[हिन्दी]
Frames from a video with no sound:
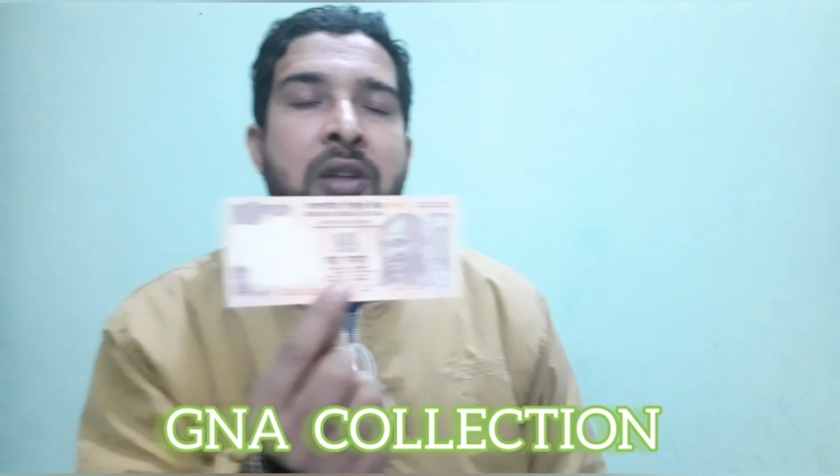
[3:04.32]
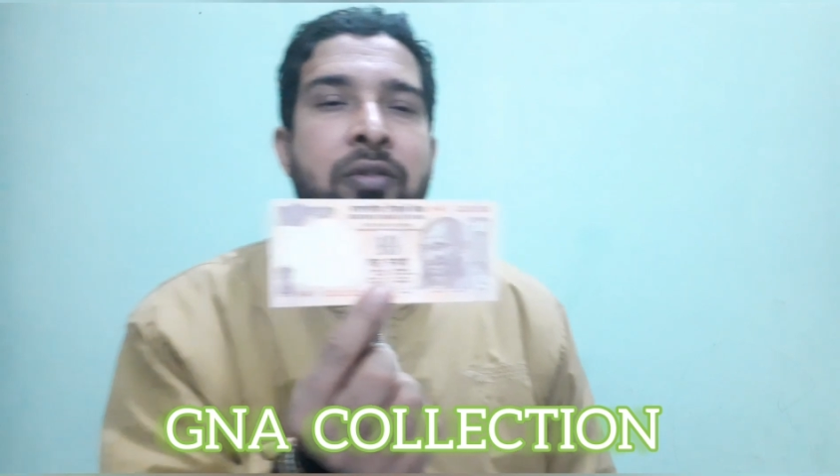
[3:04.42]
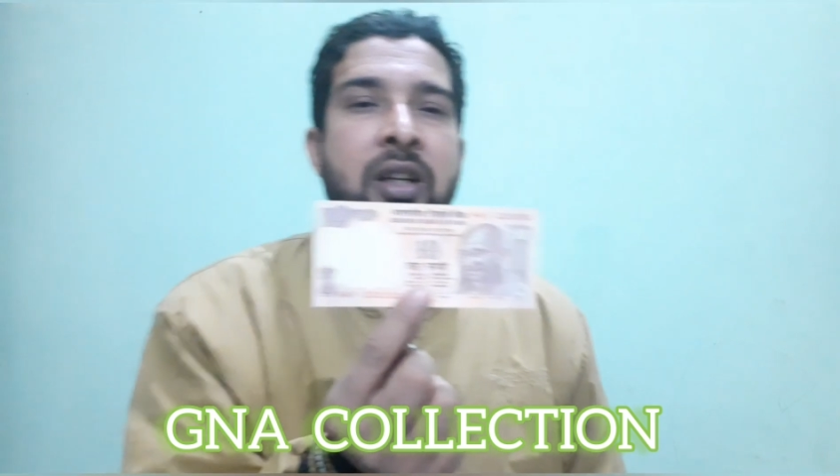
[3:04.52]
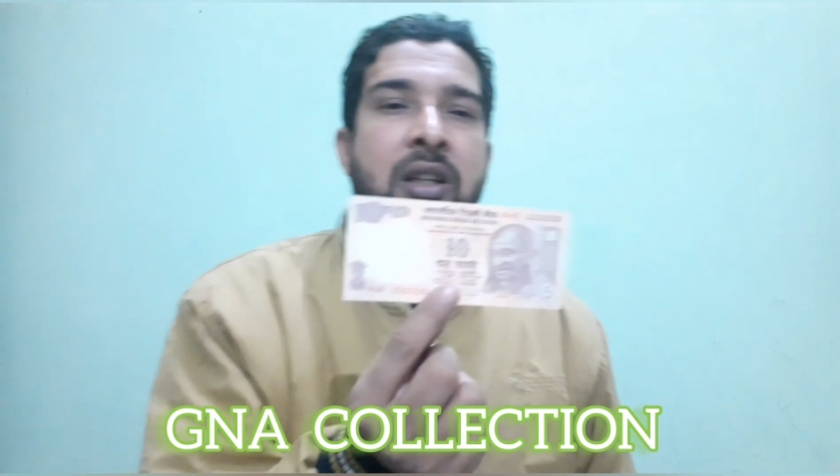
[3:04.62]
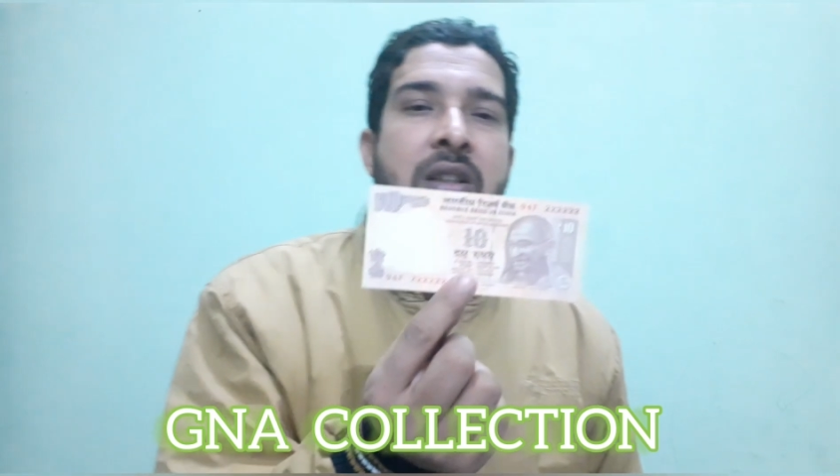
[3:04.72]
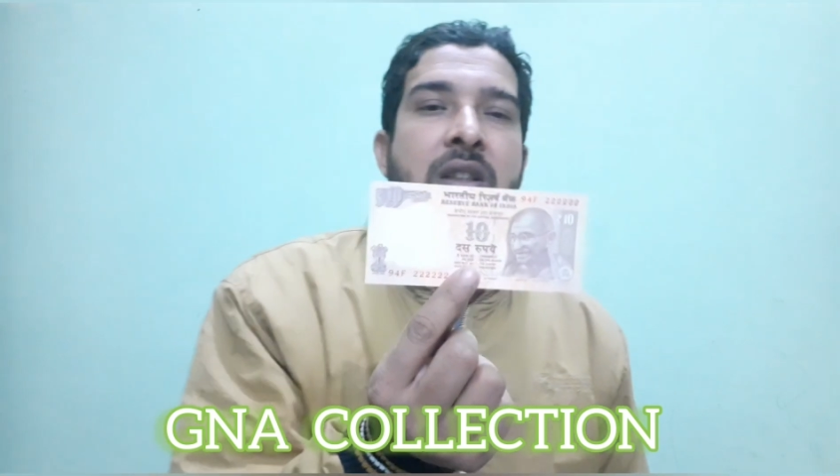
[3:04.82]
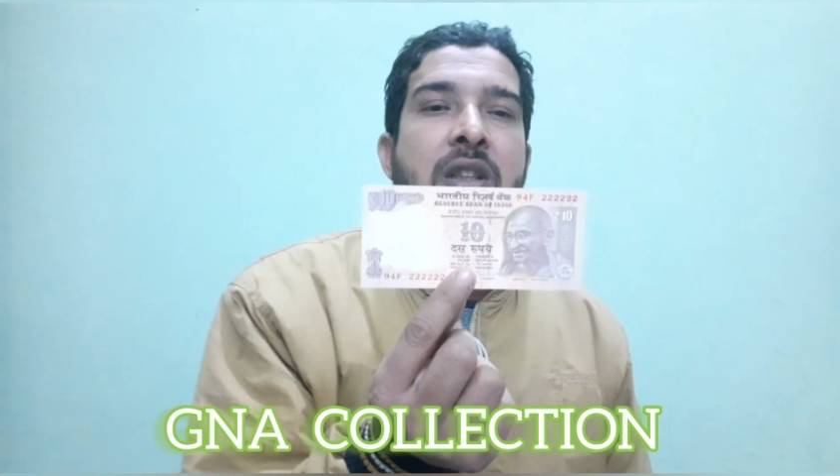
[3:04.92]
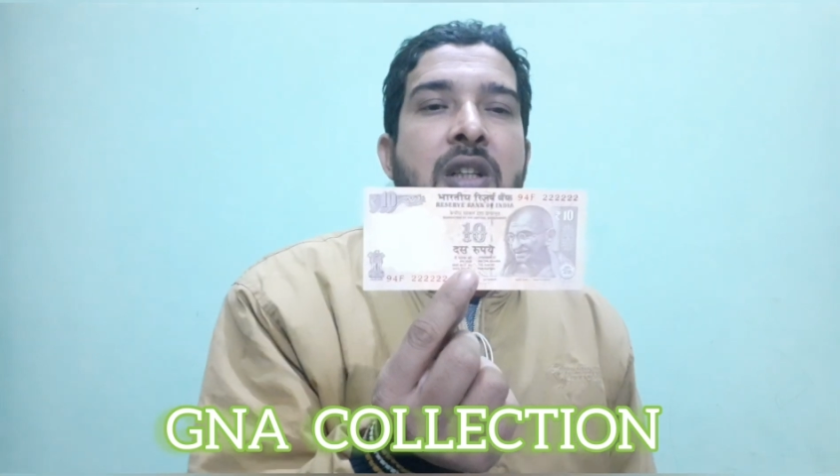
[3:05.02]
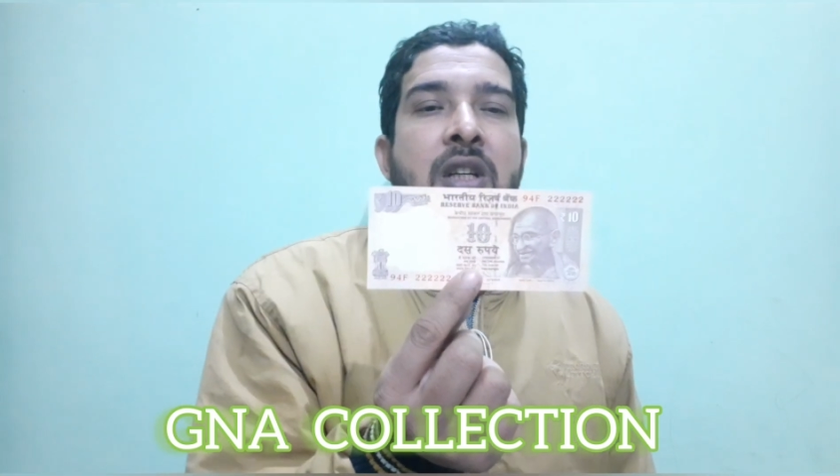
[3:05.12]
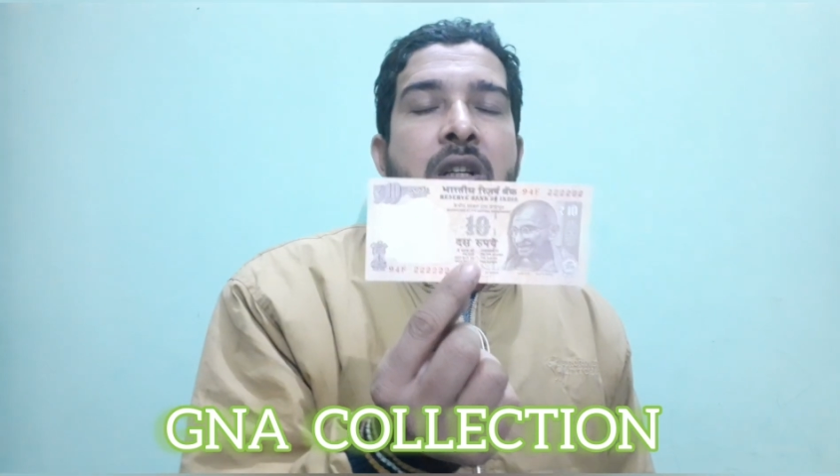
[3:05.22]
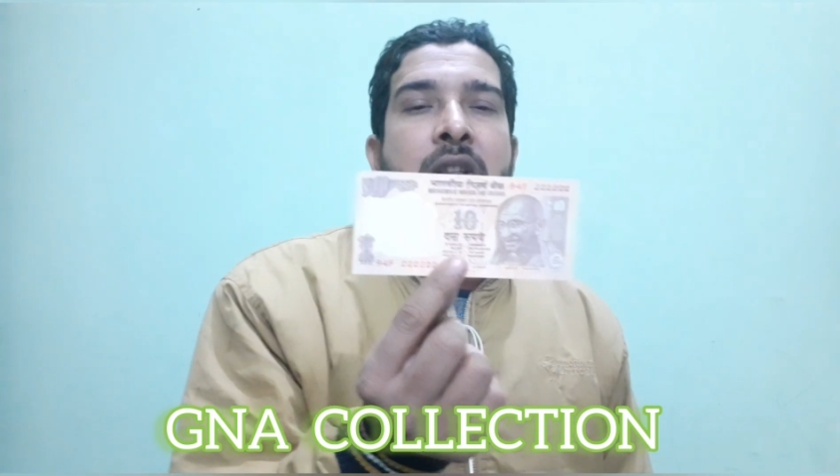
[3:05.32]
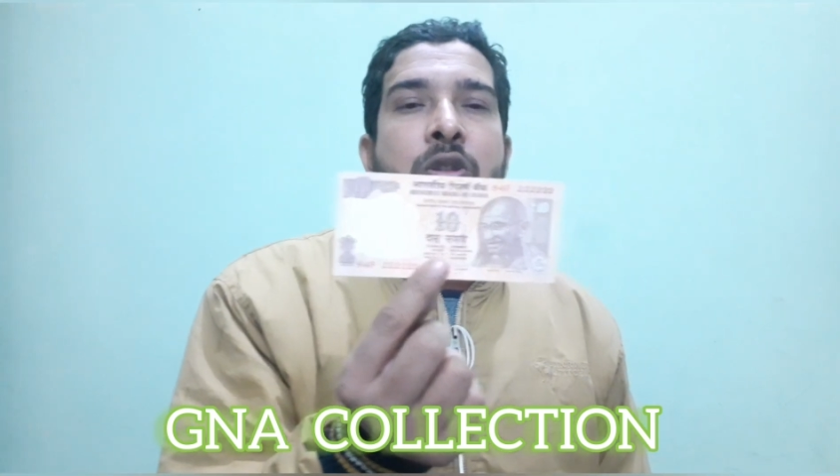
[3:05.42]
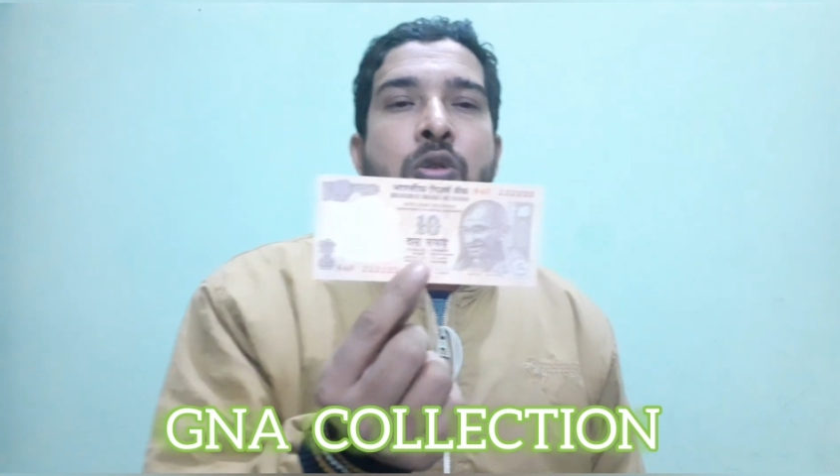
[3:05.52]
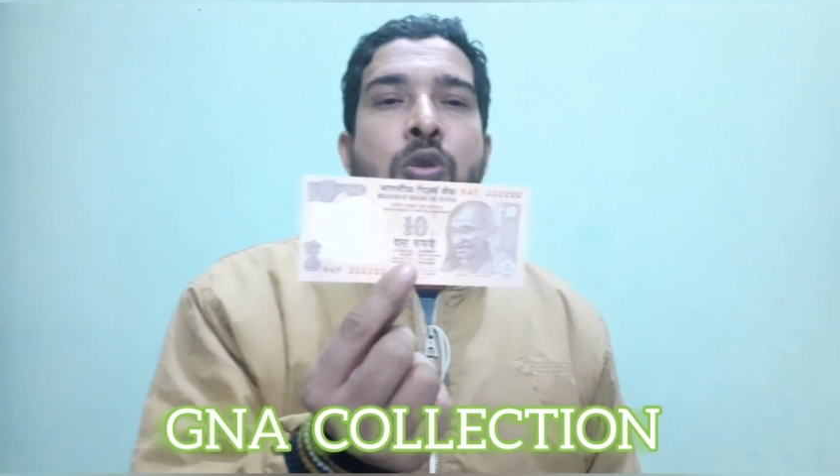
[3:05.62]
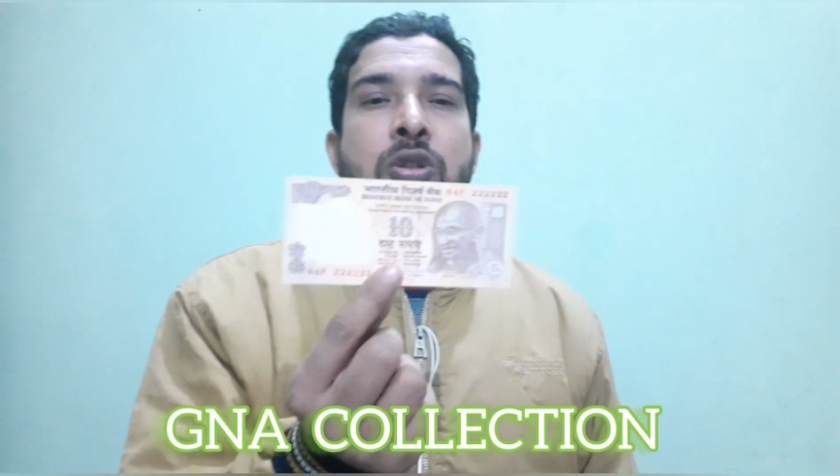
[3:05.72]
है फ्रेंड तो
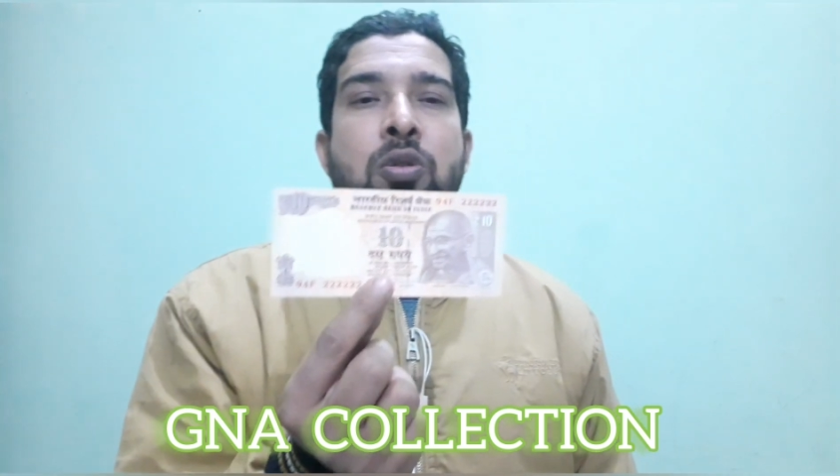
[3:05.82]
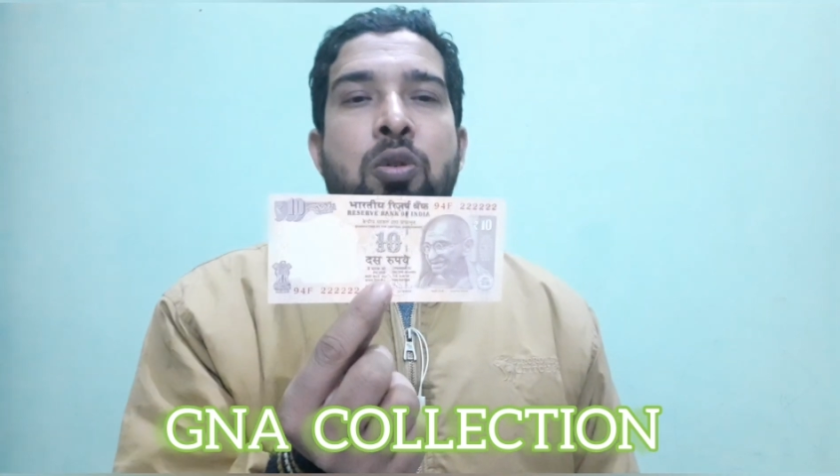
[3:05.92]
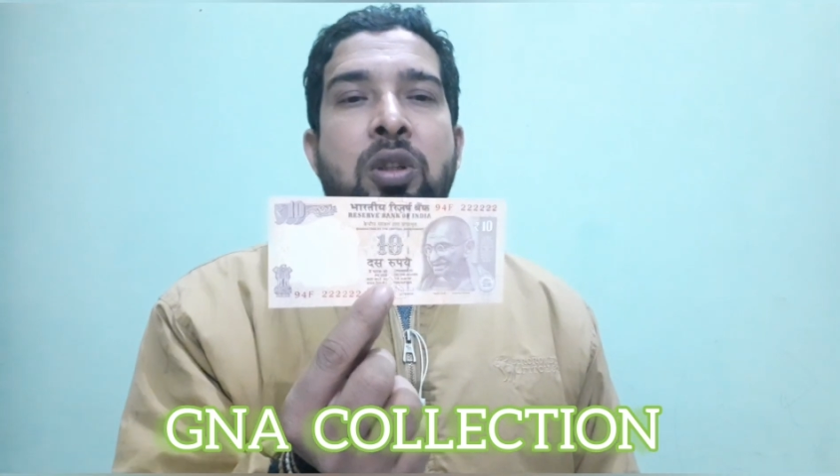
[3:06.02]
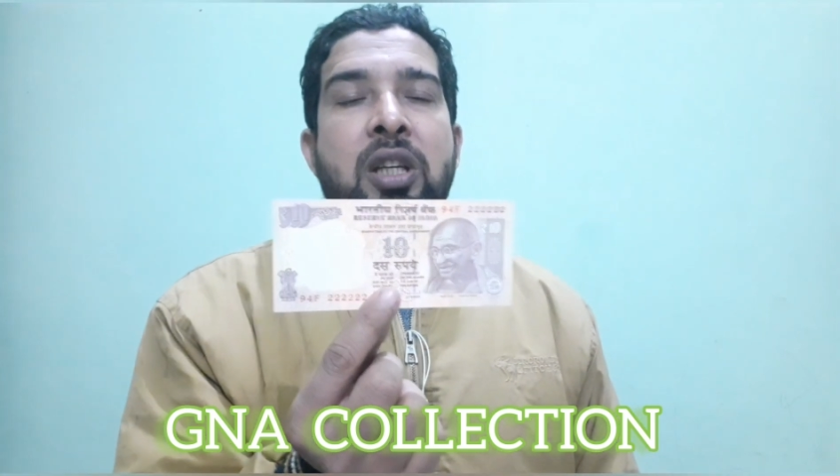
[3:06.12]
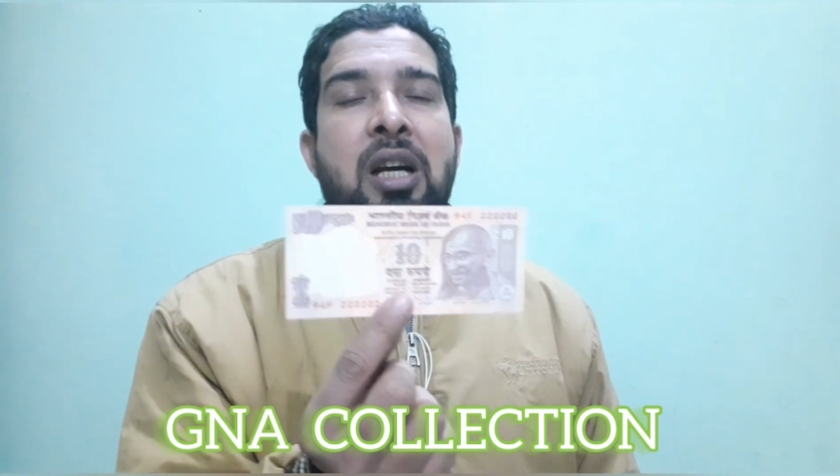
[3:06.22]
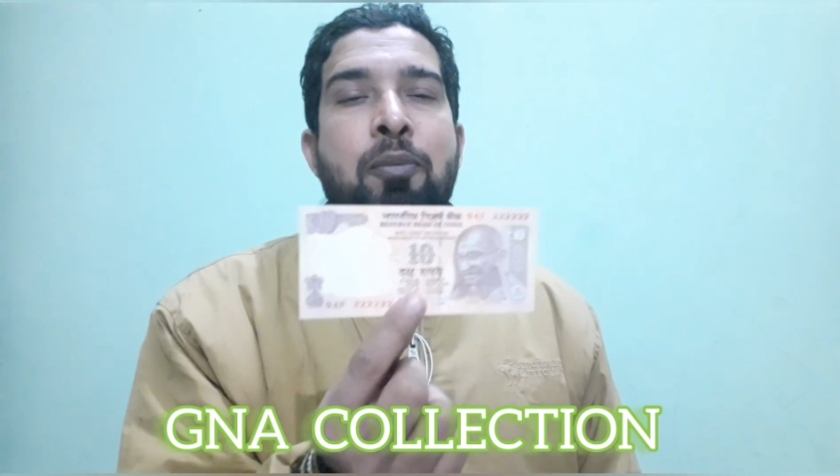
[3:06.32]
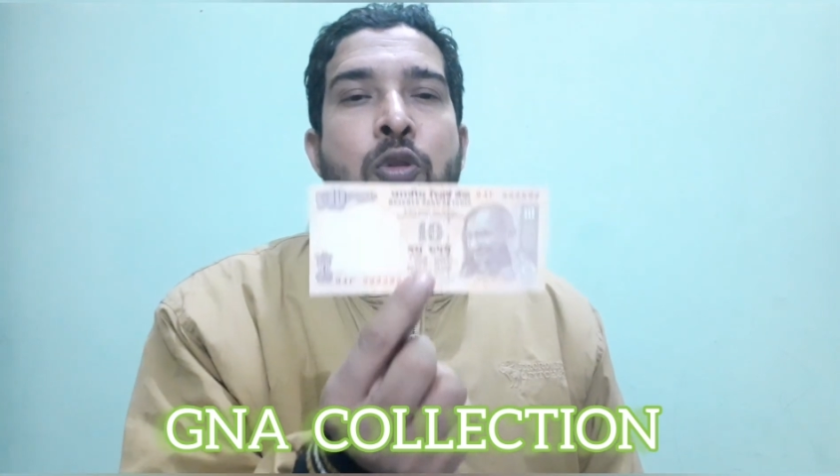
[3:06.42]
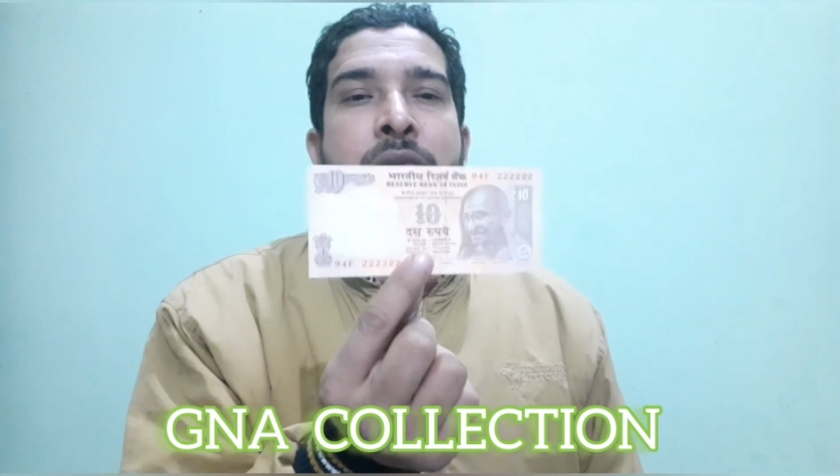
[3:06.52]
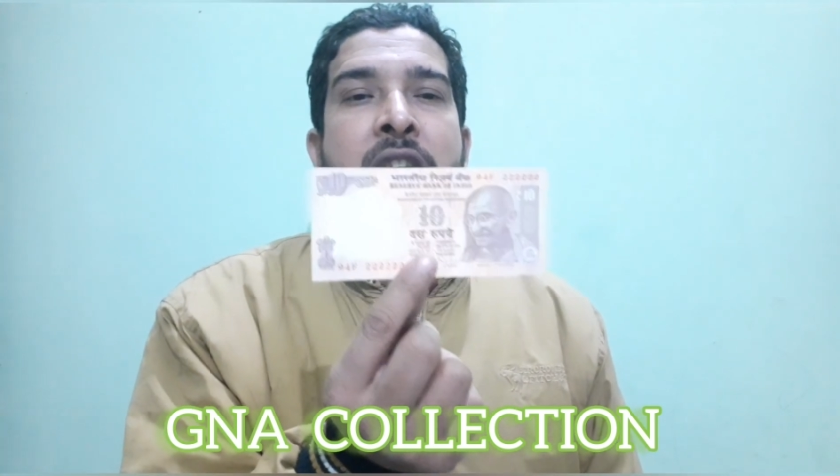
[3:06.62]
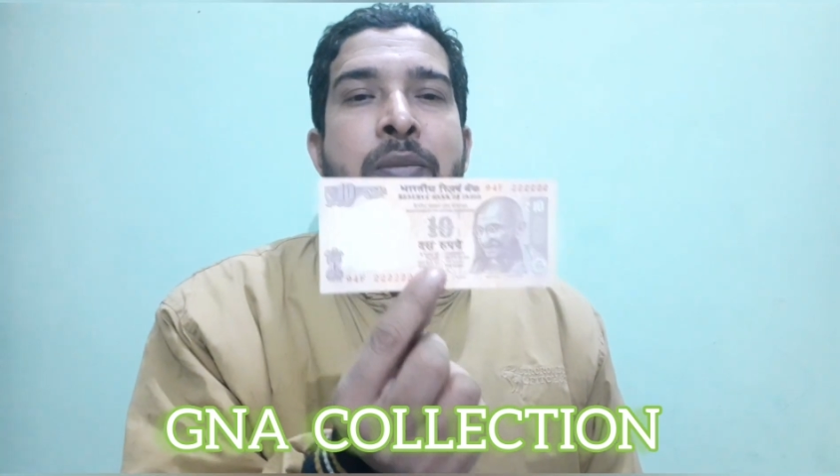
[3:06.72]
दोस्तों ये आपको मैंने